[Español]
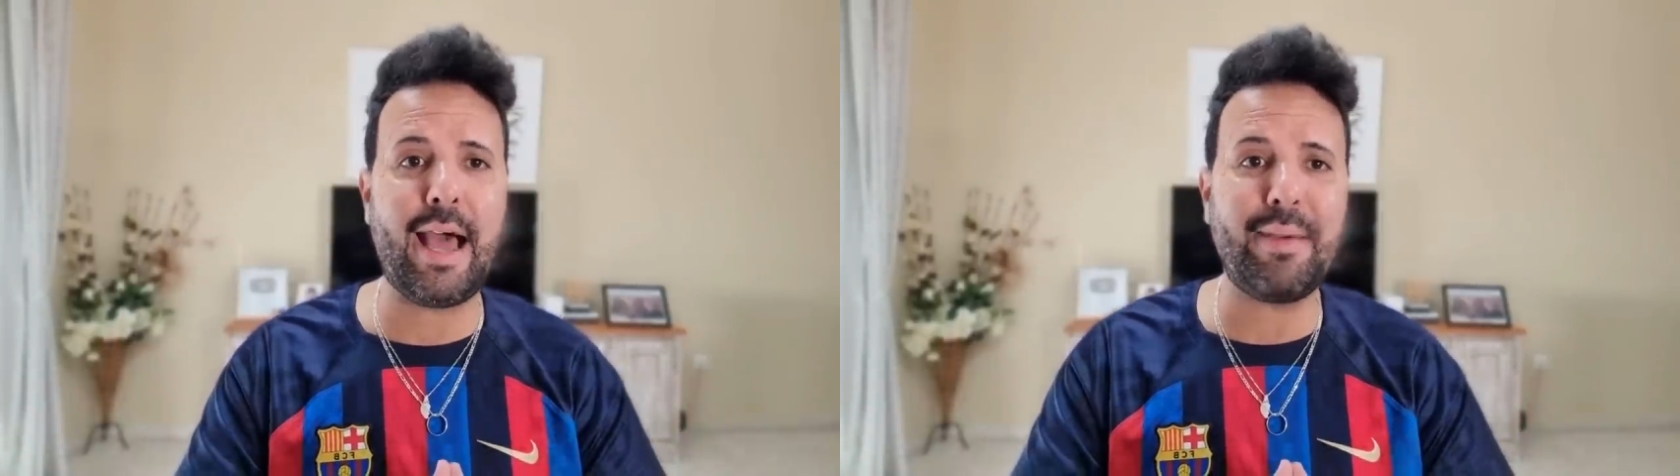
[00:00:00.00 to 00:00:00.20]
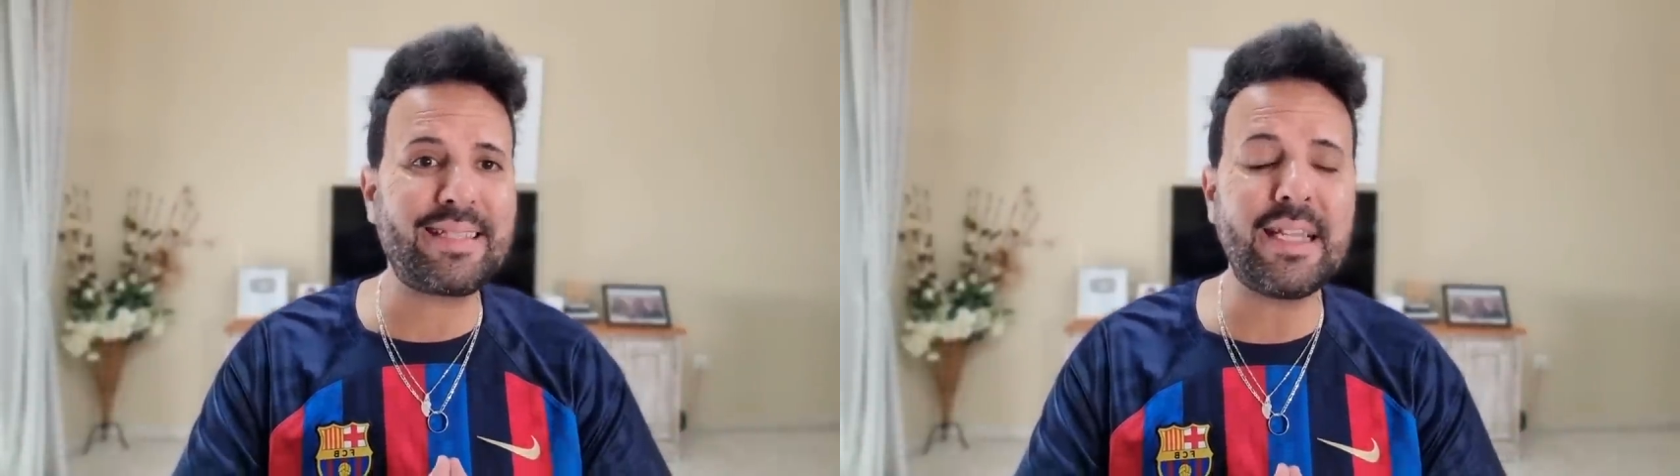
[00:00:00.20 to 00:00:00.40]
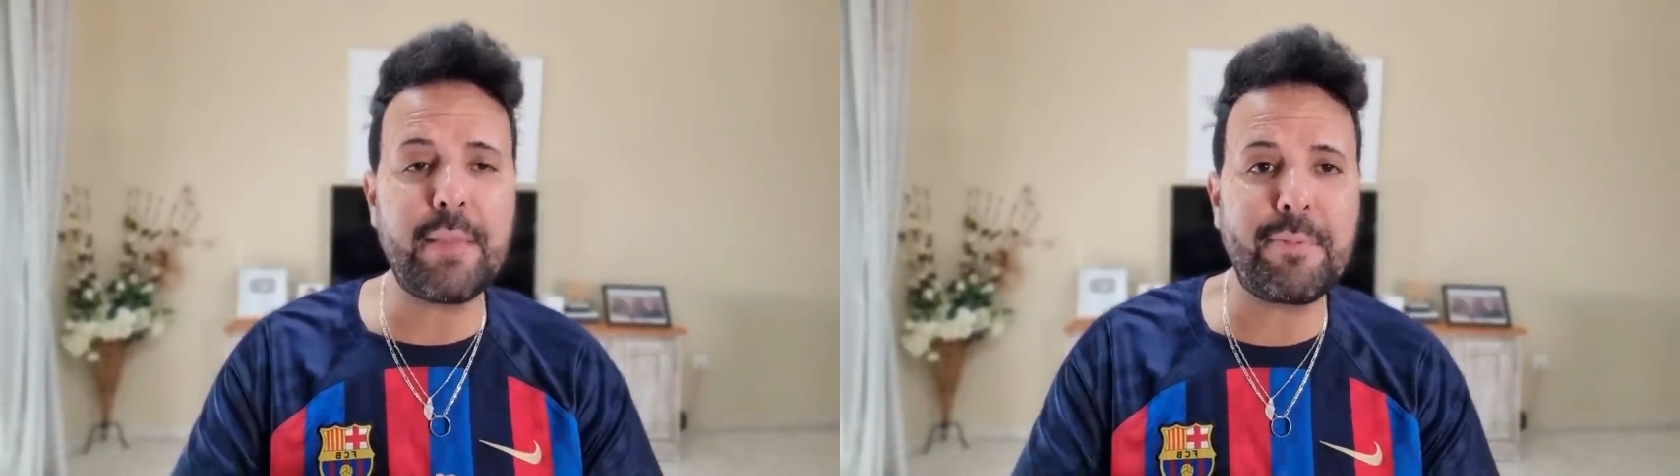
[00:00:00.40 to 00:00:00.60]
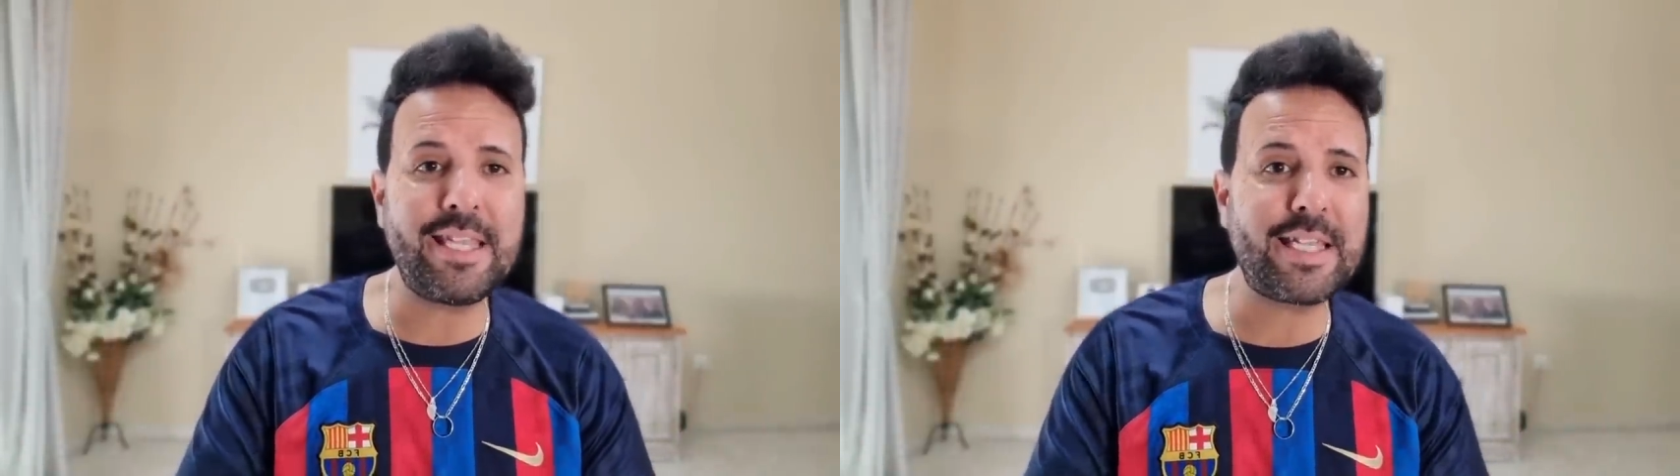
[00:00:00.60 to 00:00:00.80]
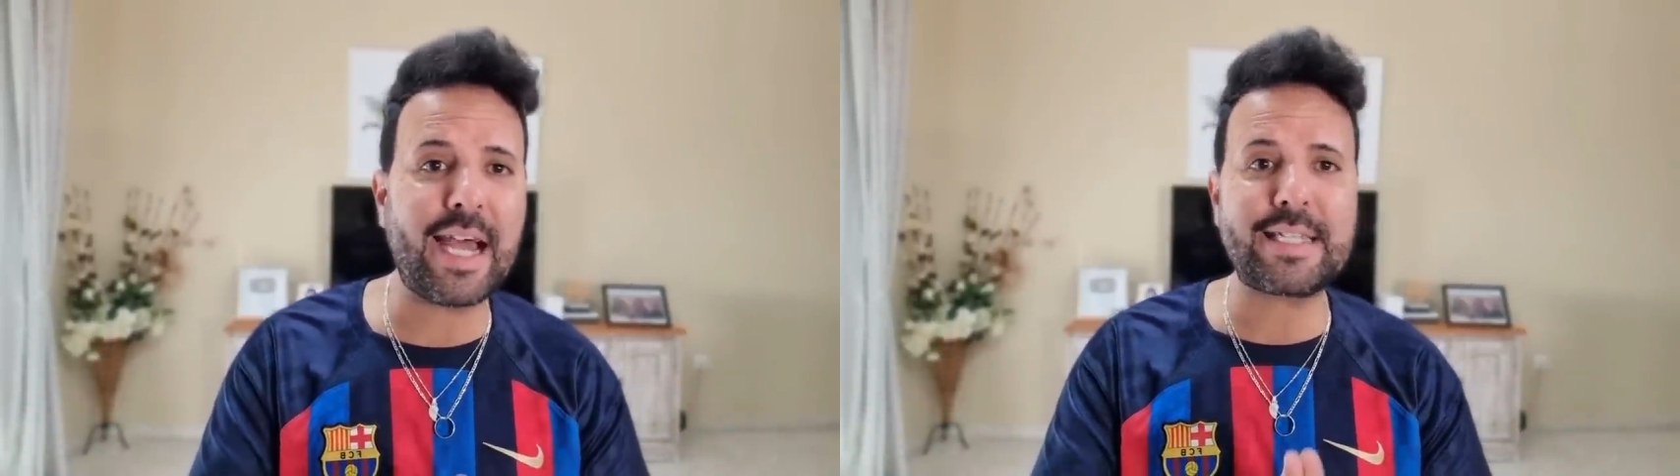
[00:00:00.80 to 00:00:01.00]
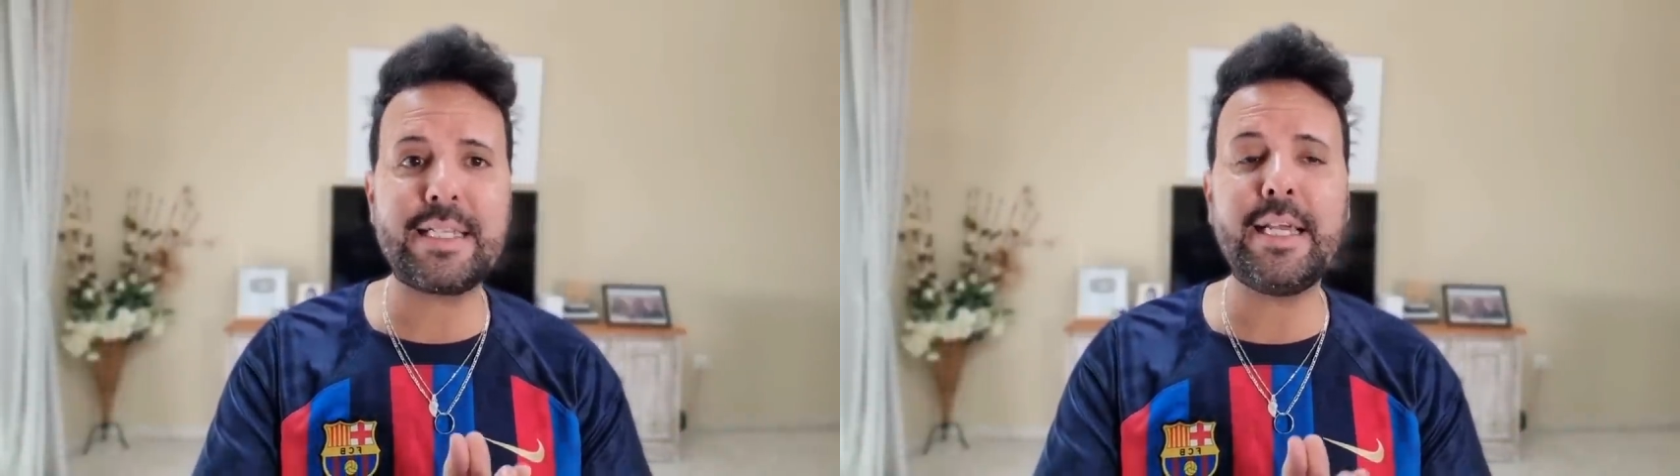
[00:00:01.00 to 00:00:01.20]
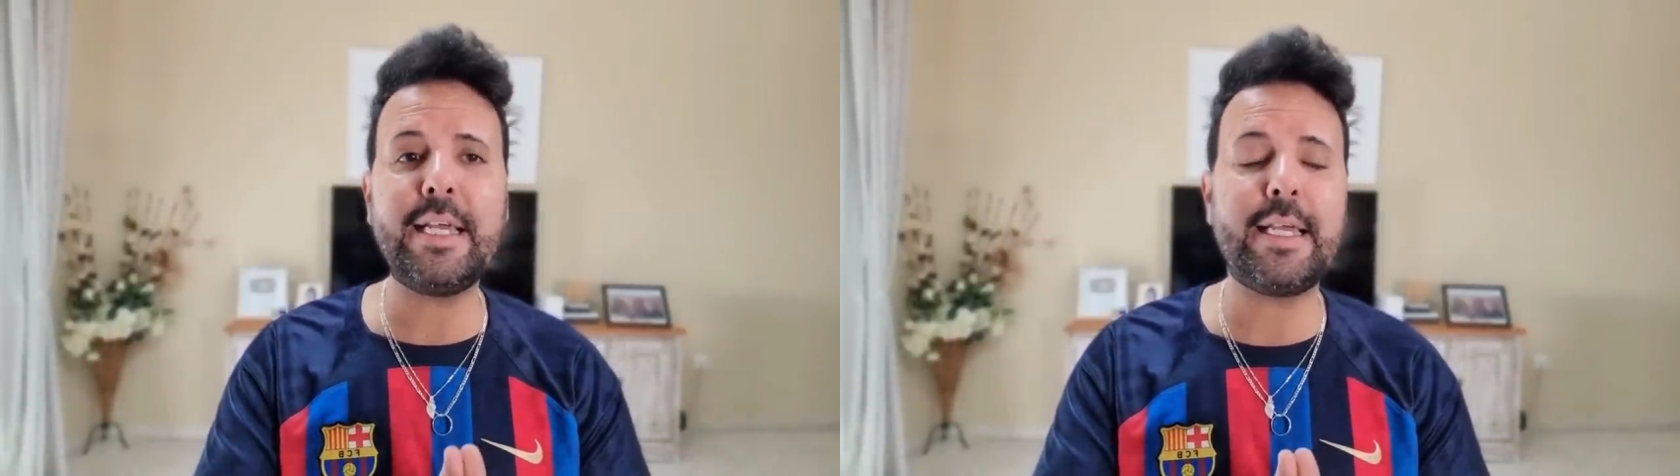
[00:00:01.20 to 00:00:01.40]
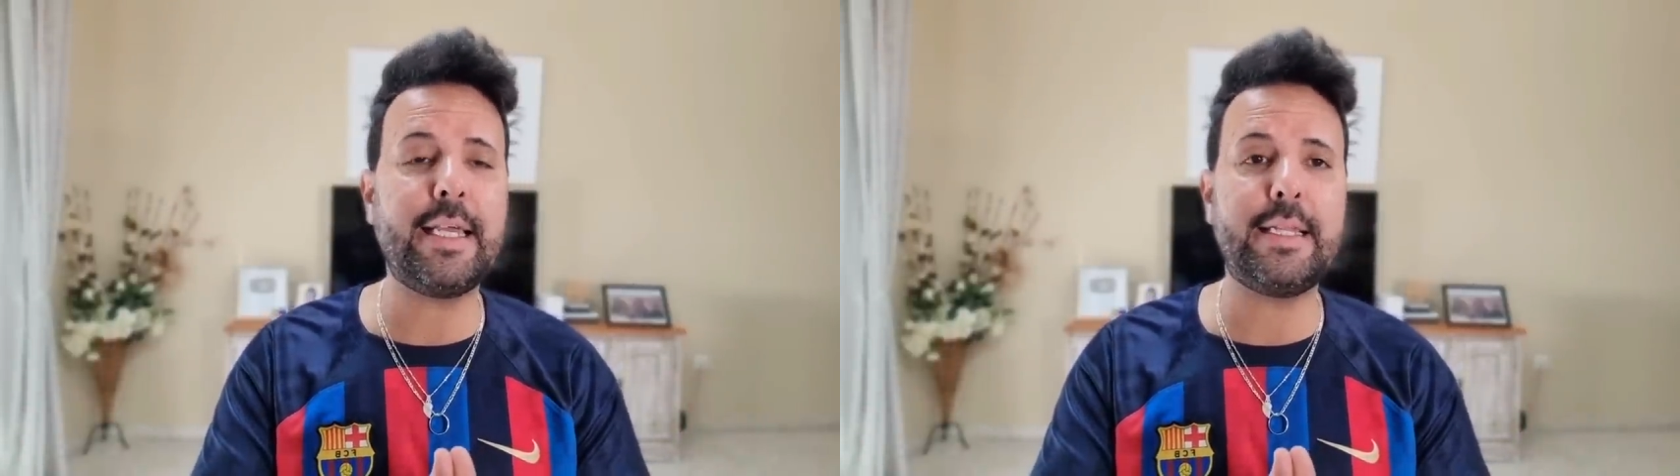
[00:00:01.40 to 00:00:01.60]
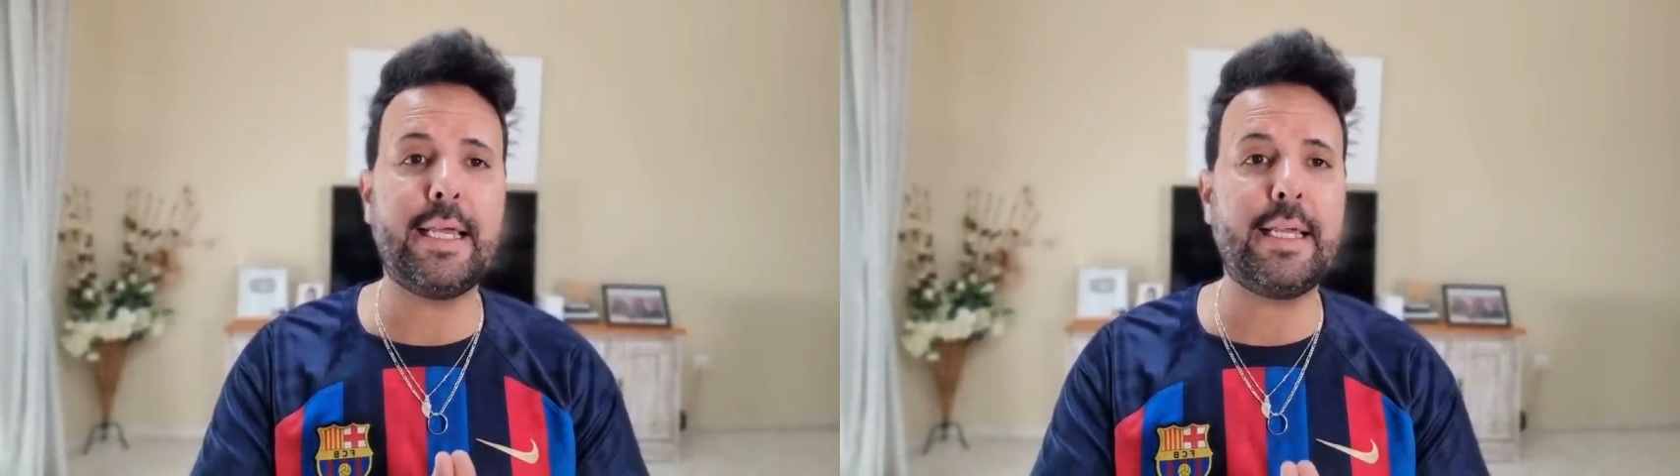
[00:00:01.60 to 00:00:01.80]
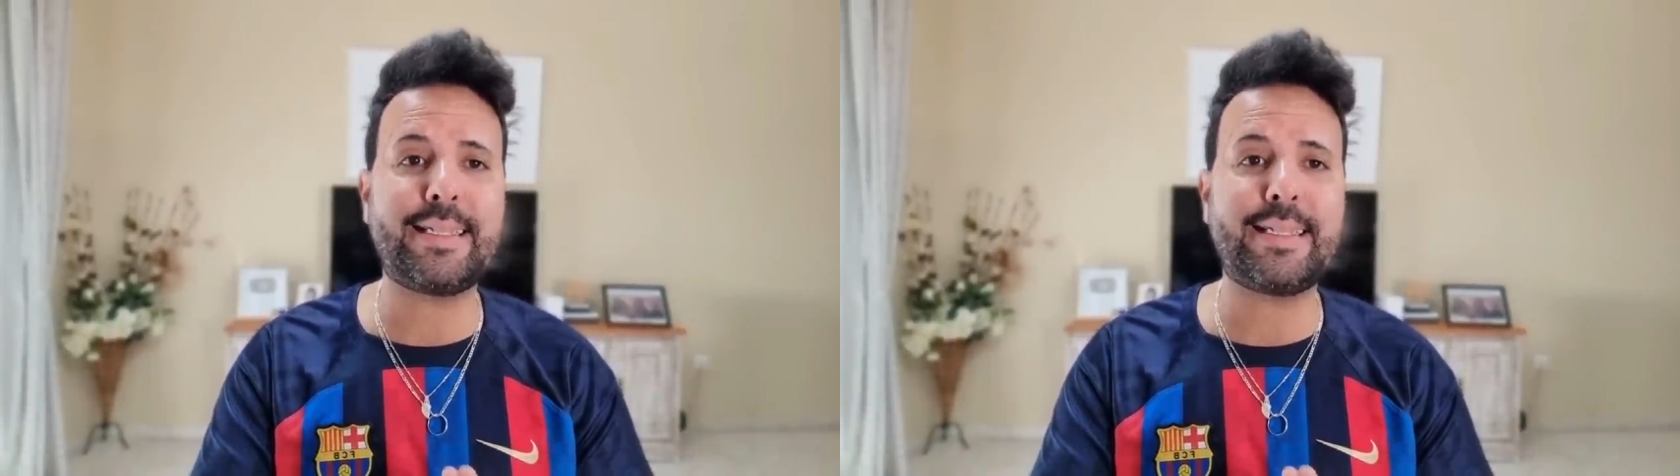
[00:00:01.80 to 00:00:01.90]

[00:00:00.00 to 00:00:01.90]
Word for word: a base de pincharse y de